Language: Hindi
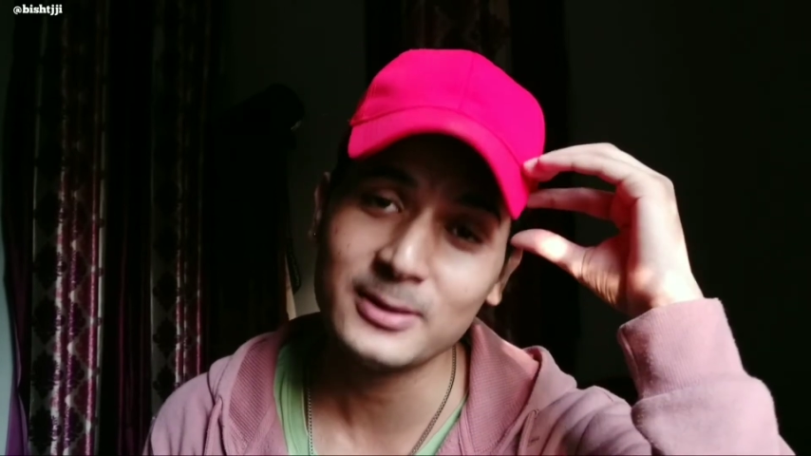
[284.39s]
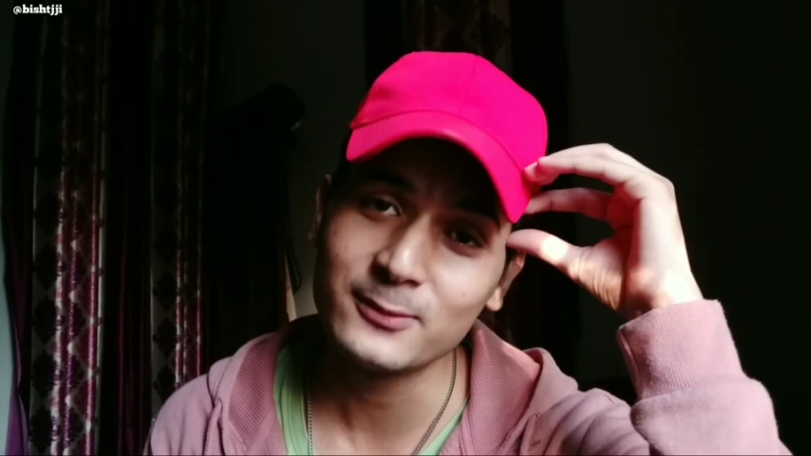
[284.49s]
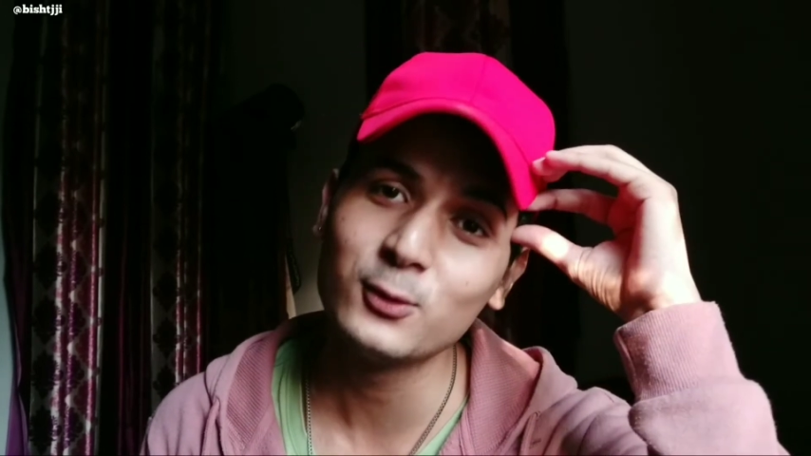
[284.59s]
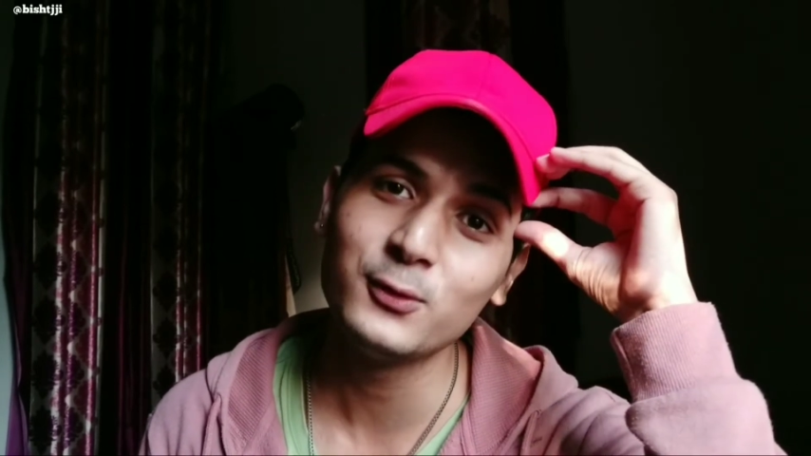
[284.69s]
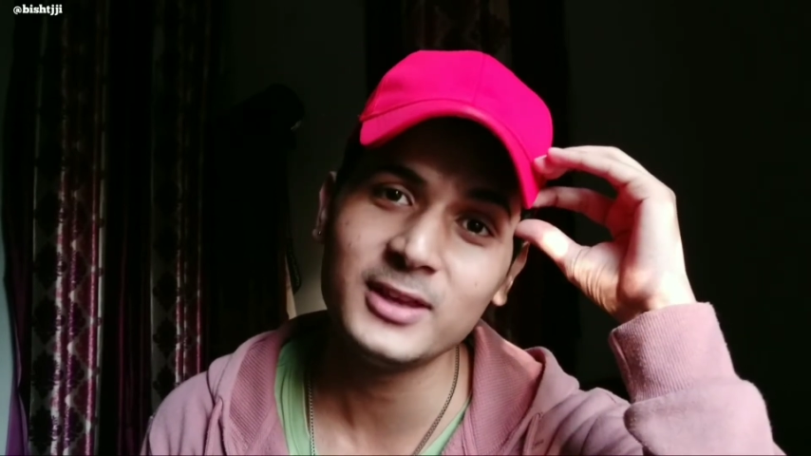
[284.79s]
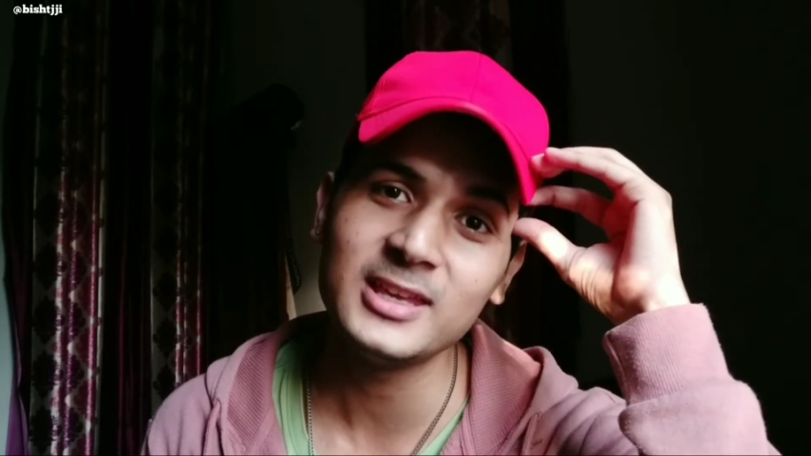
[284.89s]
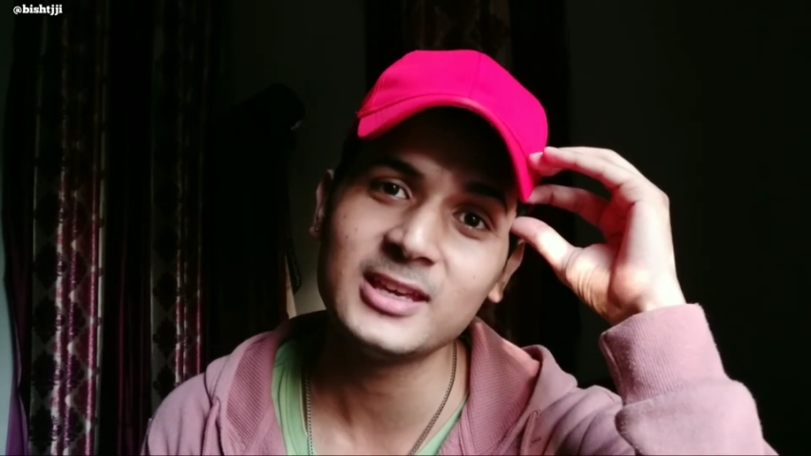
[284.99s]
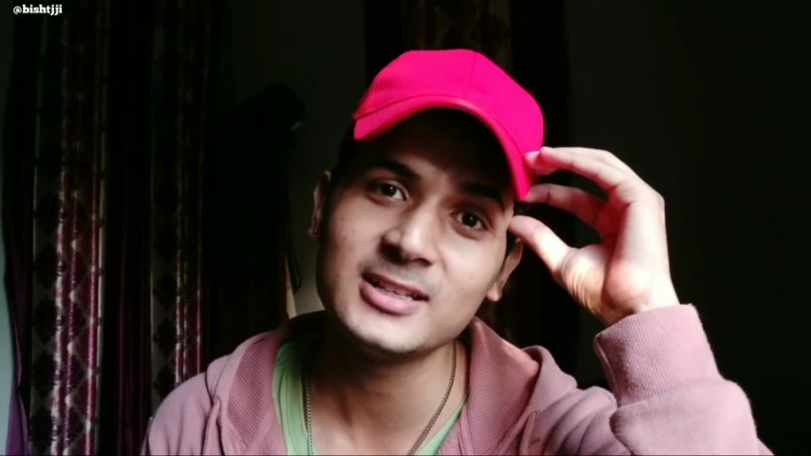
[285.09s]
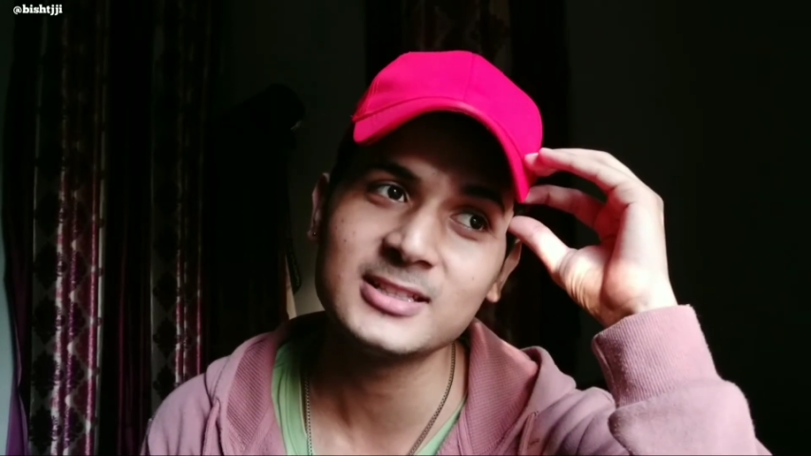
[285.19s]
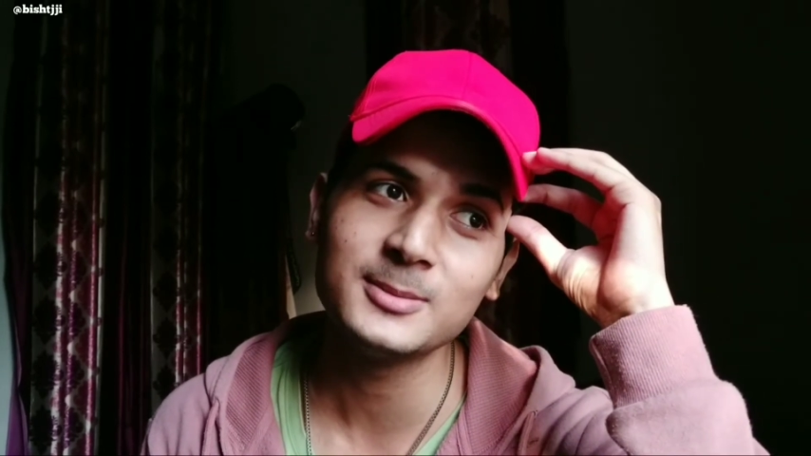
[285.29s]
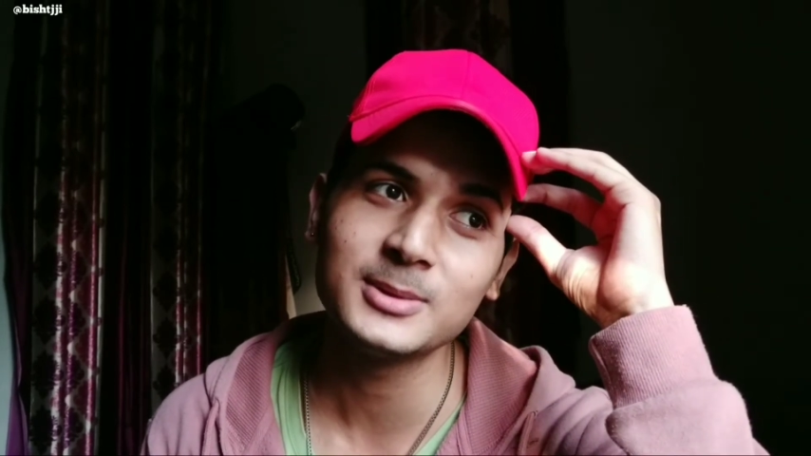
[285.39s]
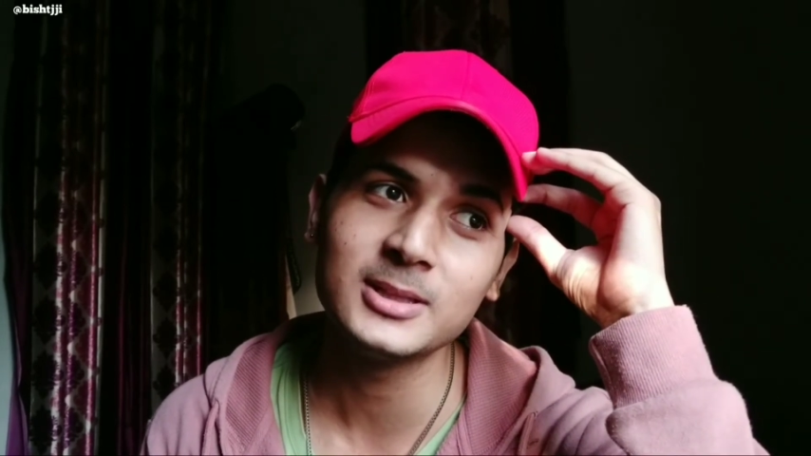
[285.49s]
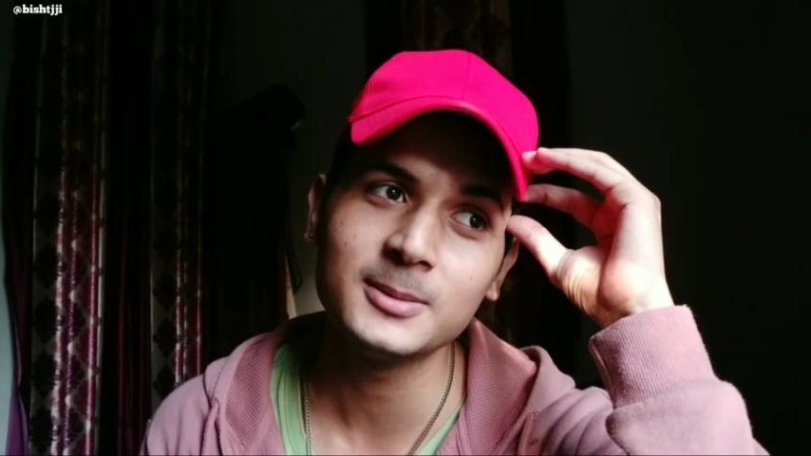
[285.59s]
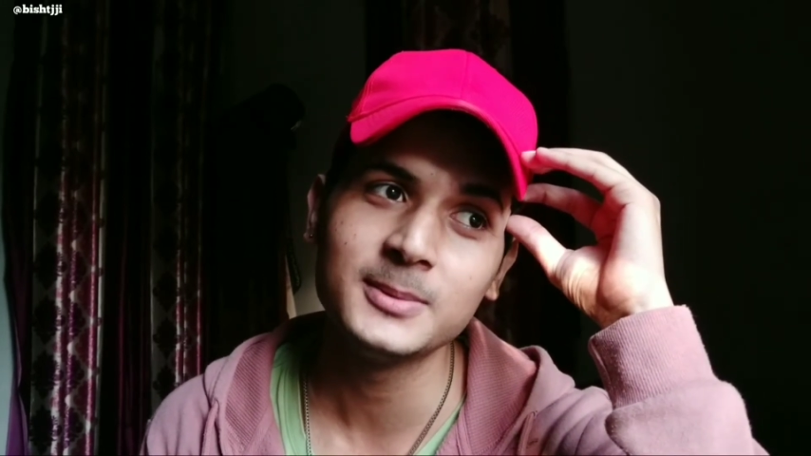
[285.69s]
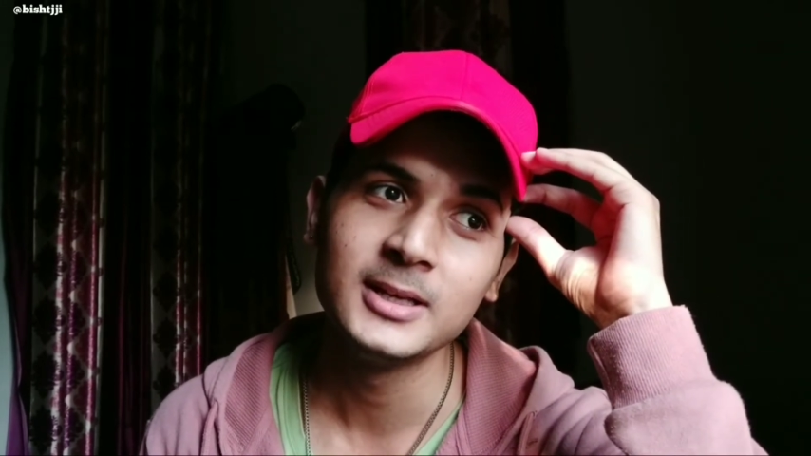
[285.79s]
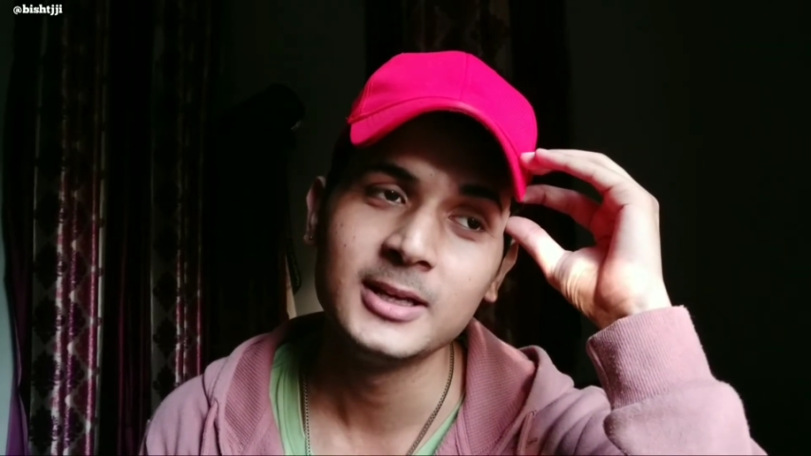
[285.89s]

बेवकूफ़ी की है आज कि मतलब